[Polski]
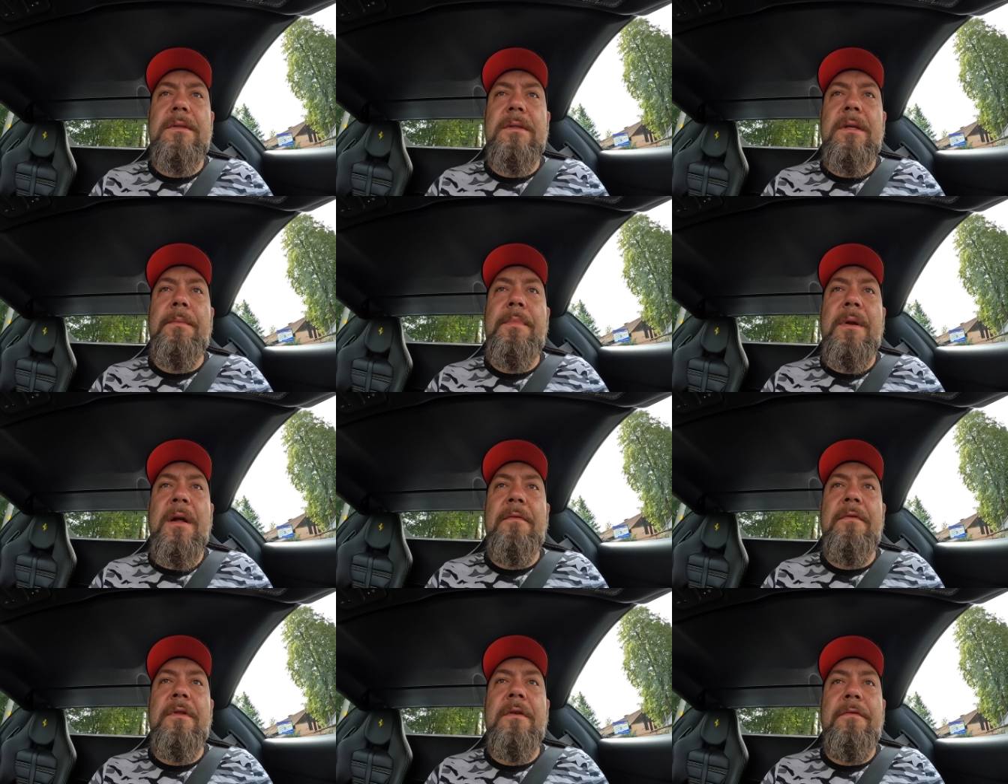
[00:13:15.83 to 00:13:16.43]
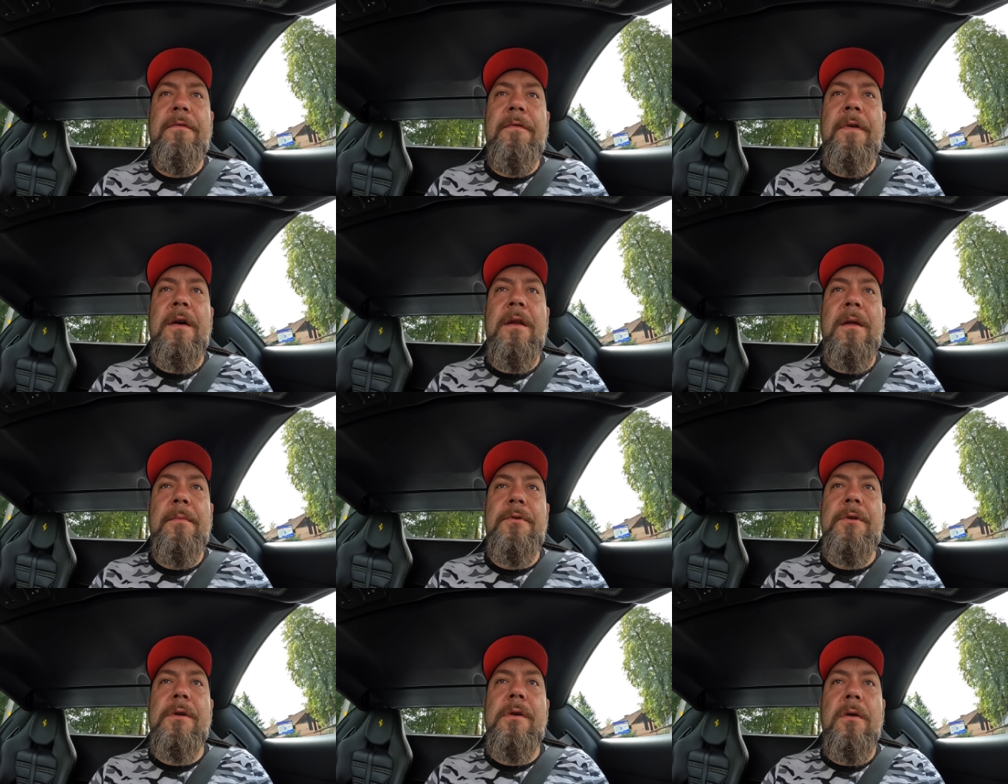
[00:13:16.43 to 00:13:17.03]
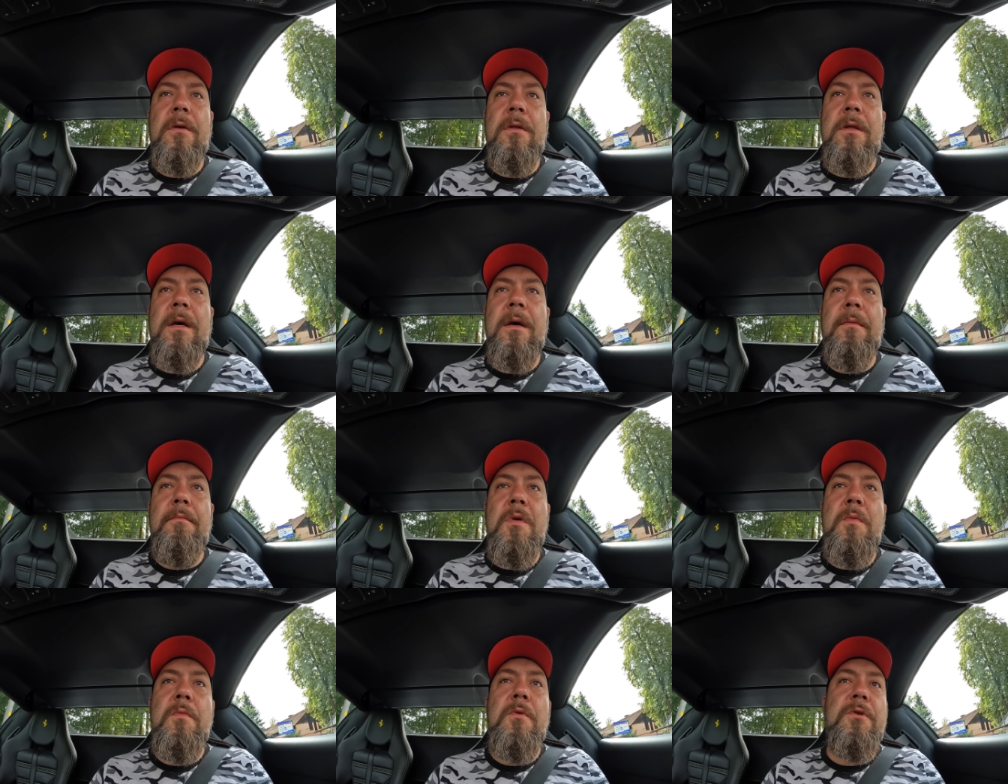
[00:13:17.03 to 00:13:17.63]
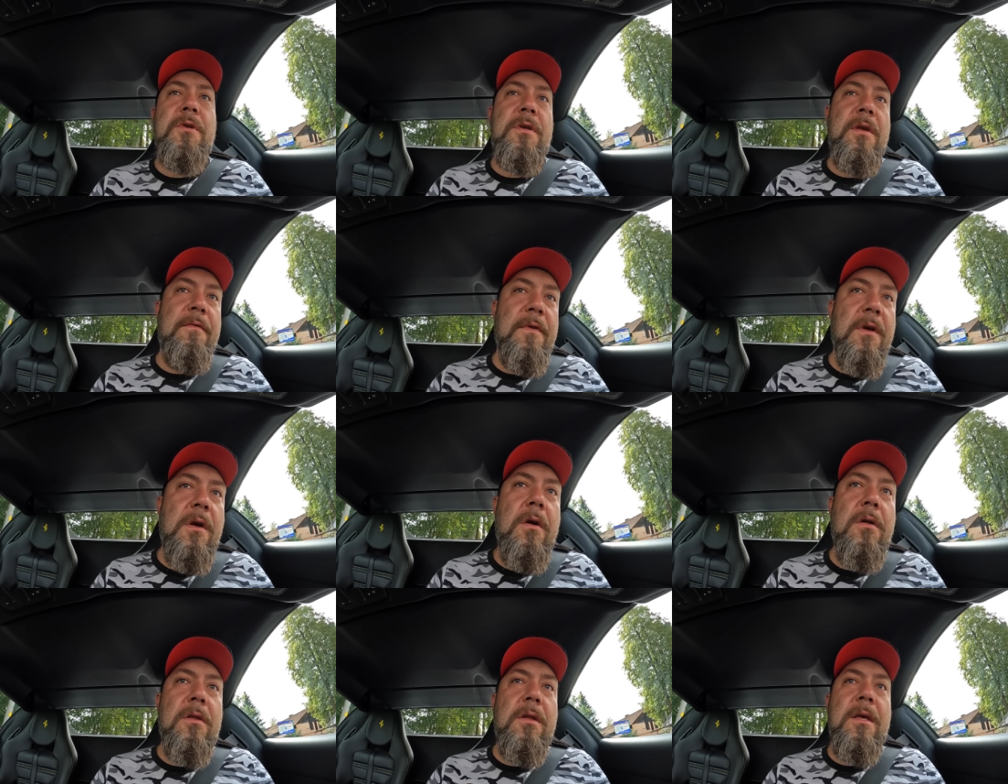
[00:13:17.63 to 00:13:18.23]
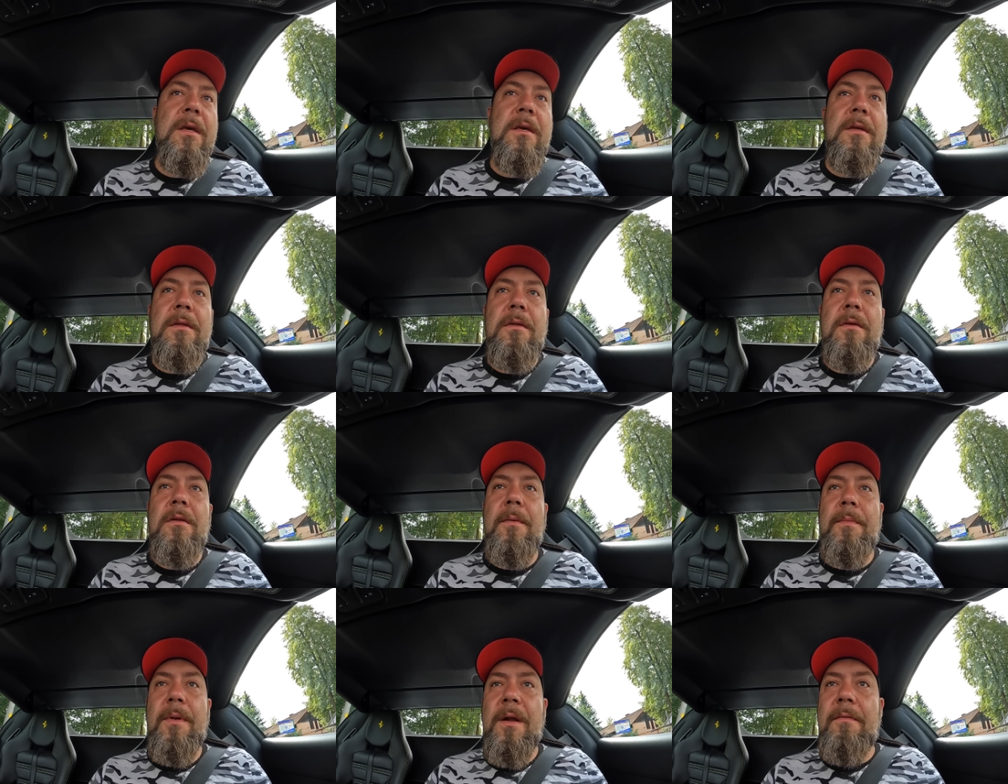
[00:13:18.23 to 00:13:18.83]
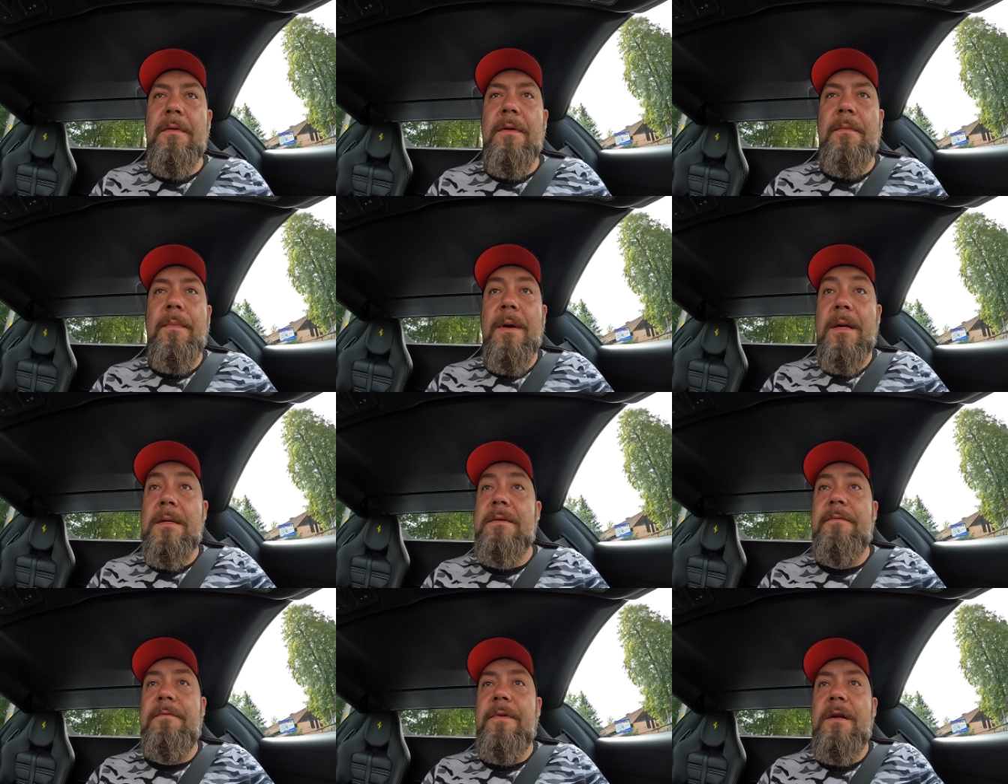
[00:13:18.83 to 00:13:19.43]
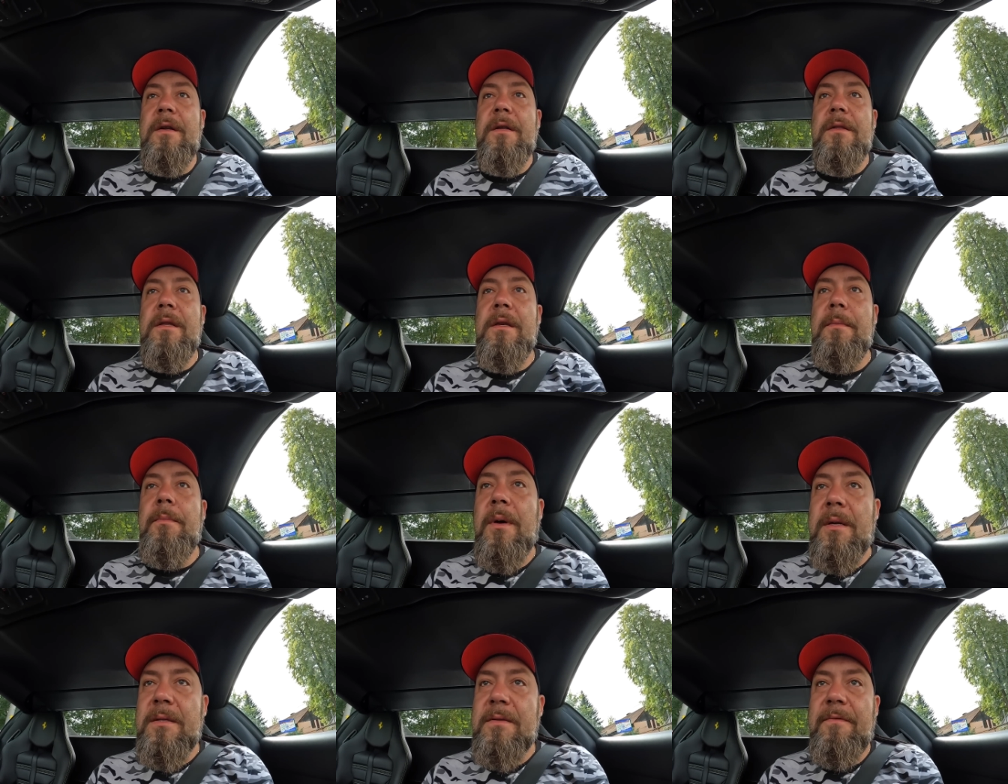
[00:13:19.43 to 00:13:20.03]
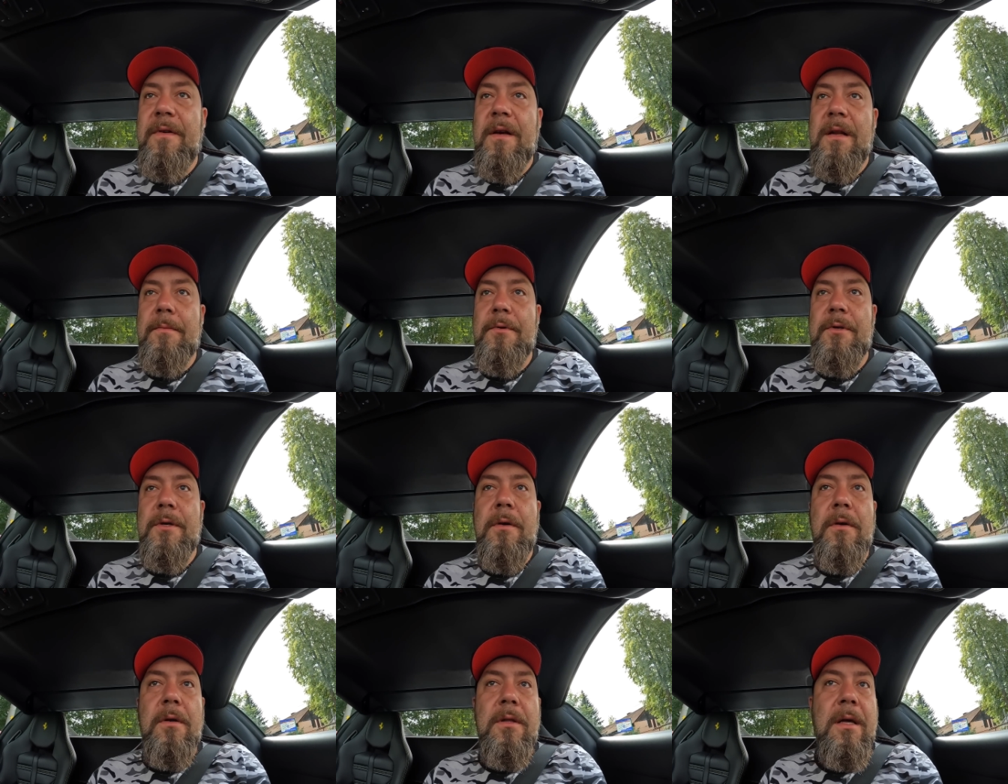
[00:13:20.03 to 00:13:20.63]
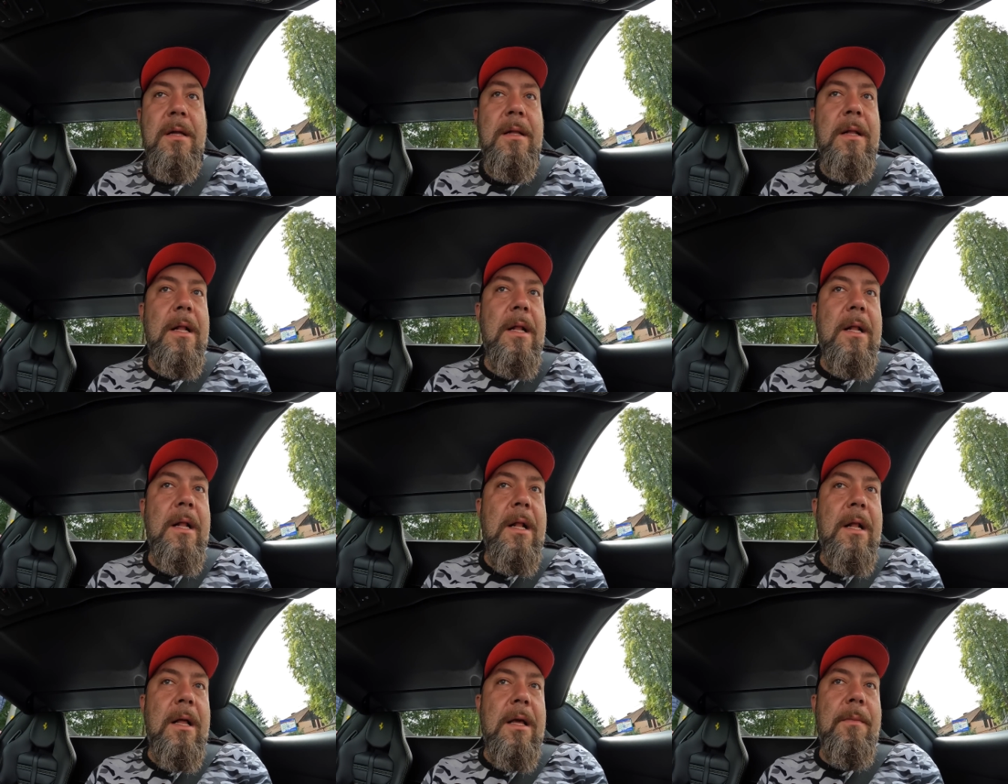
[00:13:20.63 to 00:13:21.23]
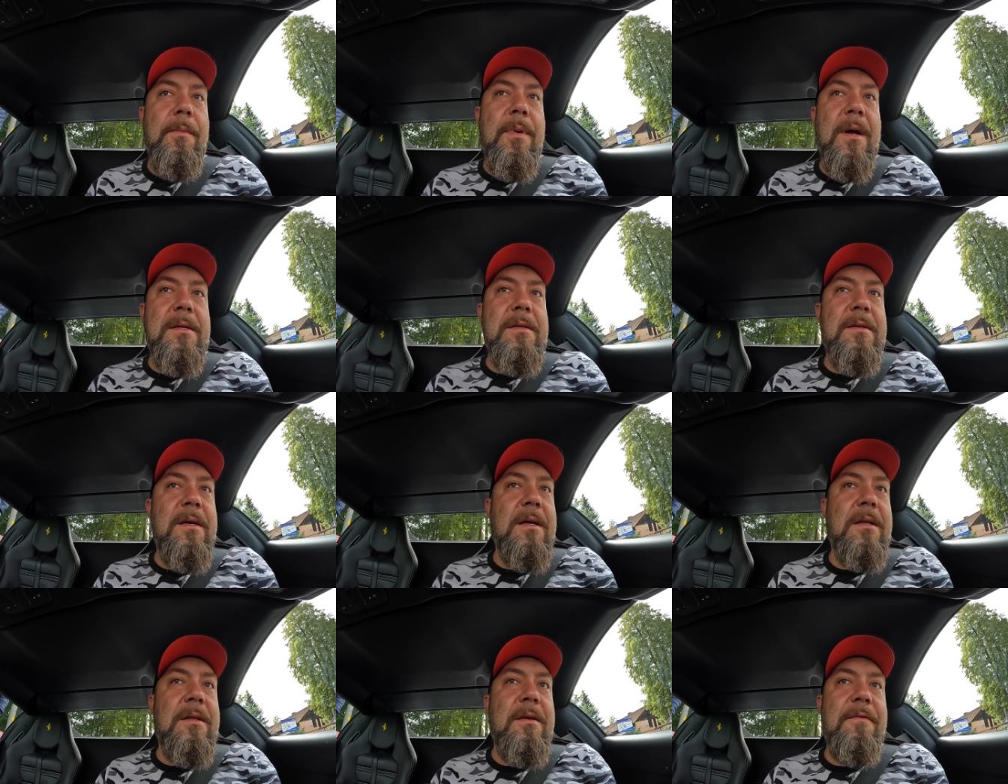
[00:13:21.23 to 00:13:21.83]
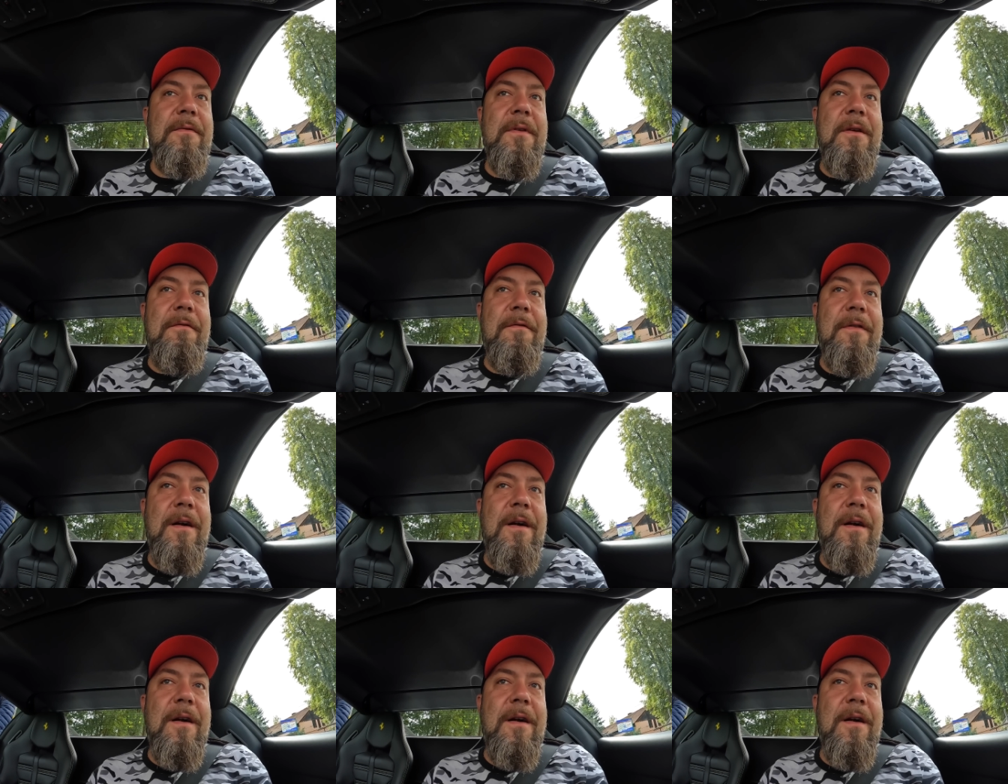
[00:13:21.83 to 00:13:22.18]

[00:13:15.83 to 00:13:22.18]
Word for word: naprawdę fajna przygoda, mimo że niewygodnie, to naprawdę bardzo fajny trip, bardzo fajna przygoda i bardzo aktywnie.